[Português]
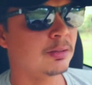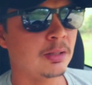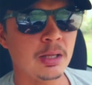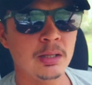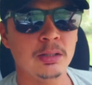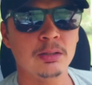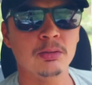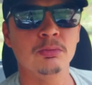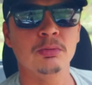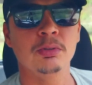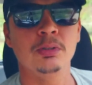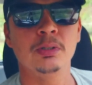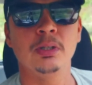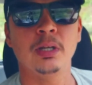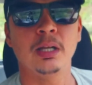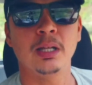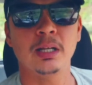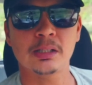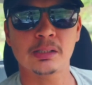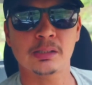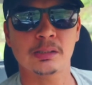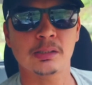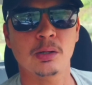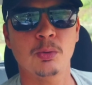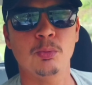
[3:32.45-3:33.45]
tenham,
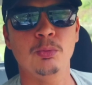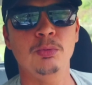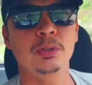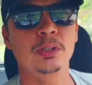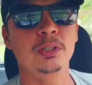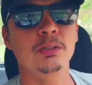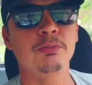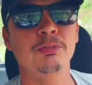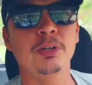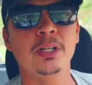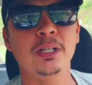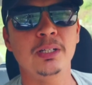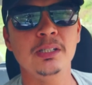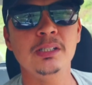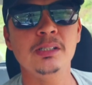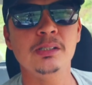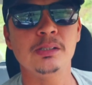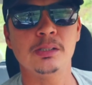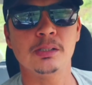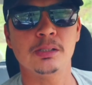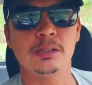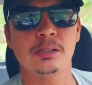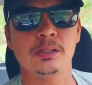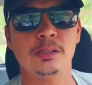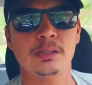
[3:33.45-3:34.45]
elas são
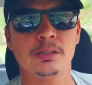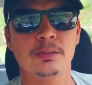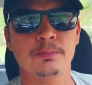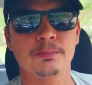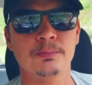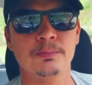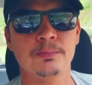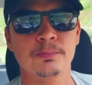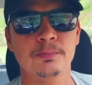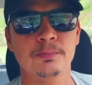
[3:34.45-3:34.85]
infelizes.